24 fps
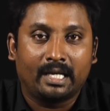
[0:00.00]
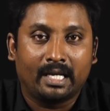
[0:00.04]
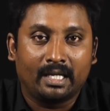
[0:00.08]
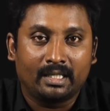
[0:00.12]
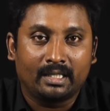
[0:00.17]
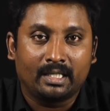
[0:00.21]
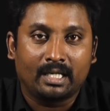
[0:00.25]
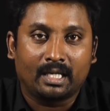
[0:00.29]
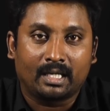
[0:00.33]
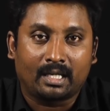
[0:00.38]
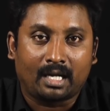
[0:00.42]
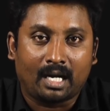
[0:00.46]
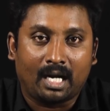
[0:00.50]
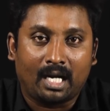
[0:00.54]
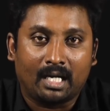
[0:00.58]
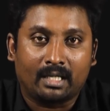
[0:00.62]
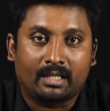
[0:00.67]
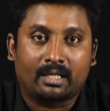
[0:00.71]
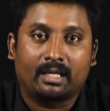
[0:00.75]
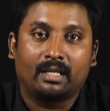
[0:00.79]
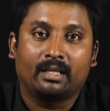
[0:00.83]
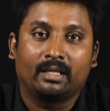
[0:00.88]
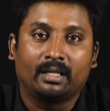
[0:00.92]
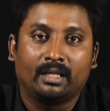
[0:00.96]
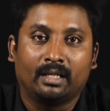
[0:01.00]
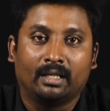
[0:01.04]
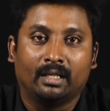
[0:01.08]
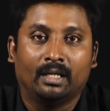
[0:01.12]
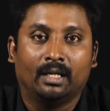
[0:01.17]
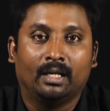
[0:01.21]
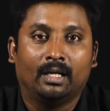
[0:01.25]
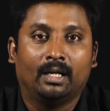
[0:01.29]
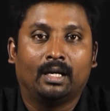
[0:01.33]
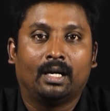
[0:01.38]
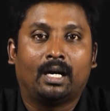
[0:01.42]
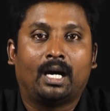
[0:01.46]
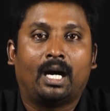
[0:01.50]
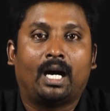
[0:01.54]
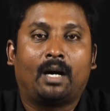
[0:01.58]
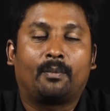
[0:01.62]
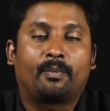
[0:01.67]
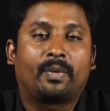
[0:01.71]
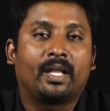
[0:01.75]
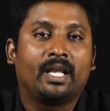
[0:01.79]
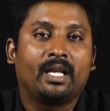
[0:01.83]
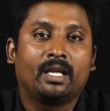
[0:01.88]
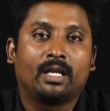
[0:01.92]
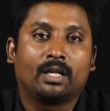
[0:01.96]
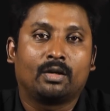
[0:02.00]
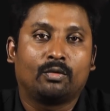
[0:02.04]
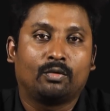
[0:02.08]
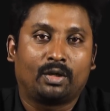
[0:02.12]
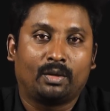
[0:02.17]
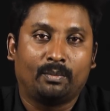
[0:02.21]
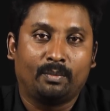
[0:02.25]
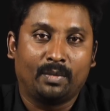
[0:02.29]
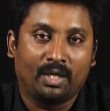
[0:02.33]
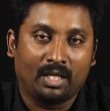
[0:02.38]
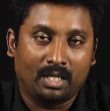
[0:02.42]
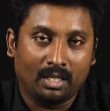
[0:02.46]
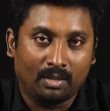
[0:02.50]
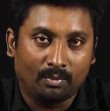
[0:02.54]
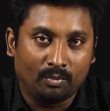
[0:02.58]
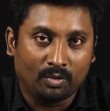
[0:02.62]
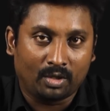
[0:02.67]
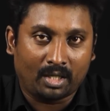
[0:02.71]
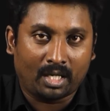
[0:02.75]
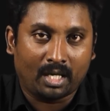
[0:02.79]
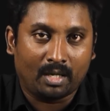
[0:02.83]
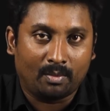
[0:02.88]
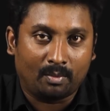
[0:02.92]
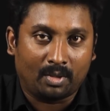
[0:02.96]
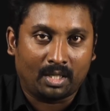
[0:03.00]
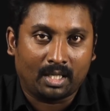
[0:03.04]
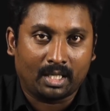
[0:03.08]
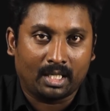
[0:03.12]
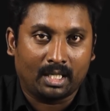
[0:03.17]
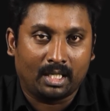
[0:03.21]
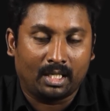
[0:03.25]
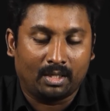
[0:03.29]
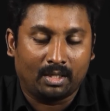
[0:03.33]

எங்கே காட்டுறது அப்படிங்கிற ஒரு மிக முக்கியமான